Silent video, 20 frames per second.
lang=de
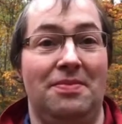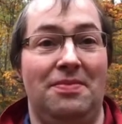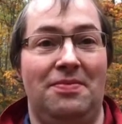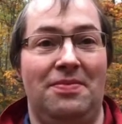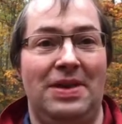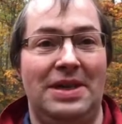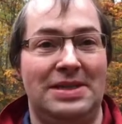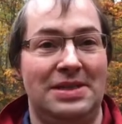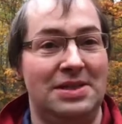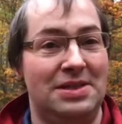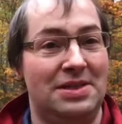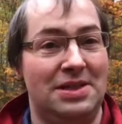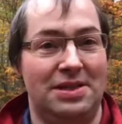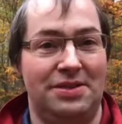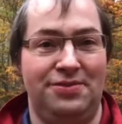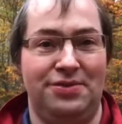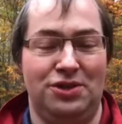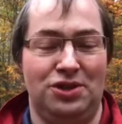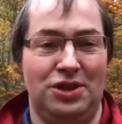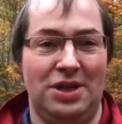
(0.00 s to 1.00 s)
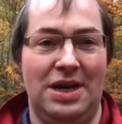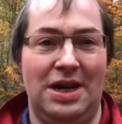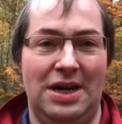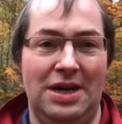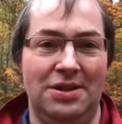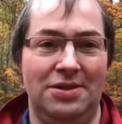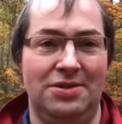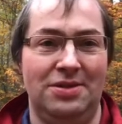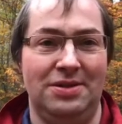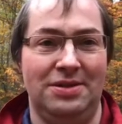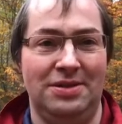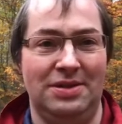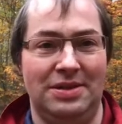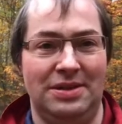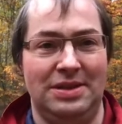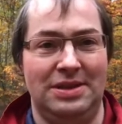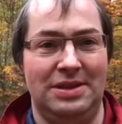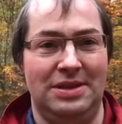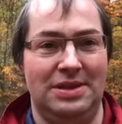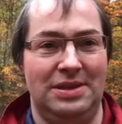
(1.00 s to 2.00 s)
was ist das für Strahlung,
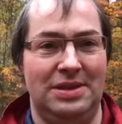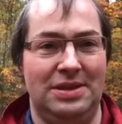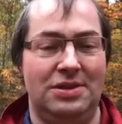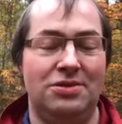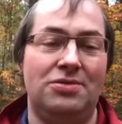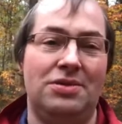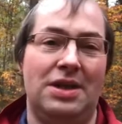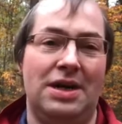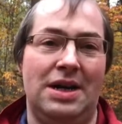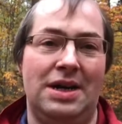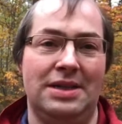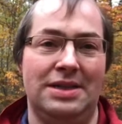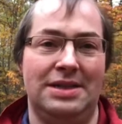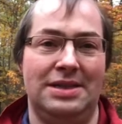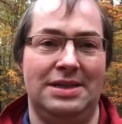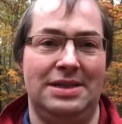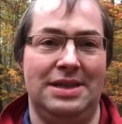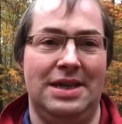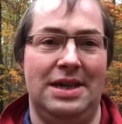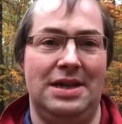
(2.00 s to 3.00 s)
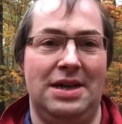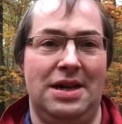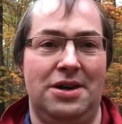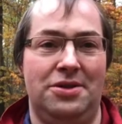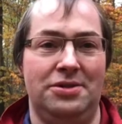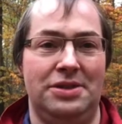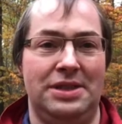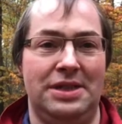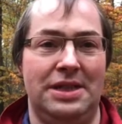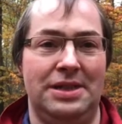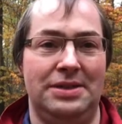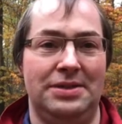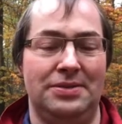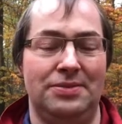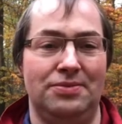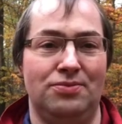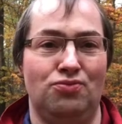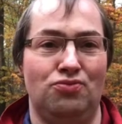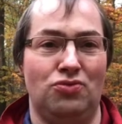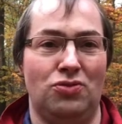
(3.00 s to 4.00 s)
die diese Urankristalle
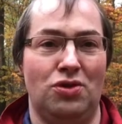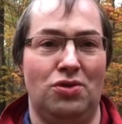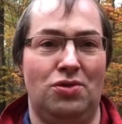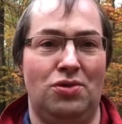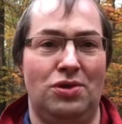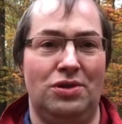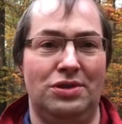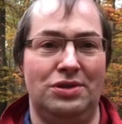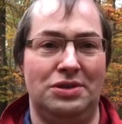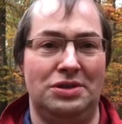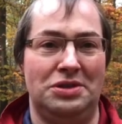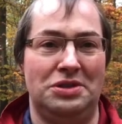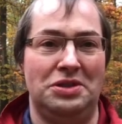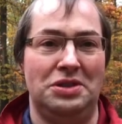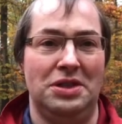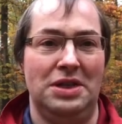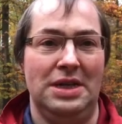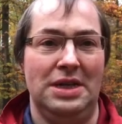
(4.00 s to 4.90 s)
aussenden? Und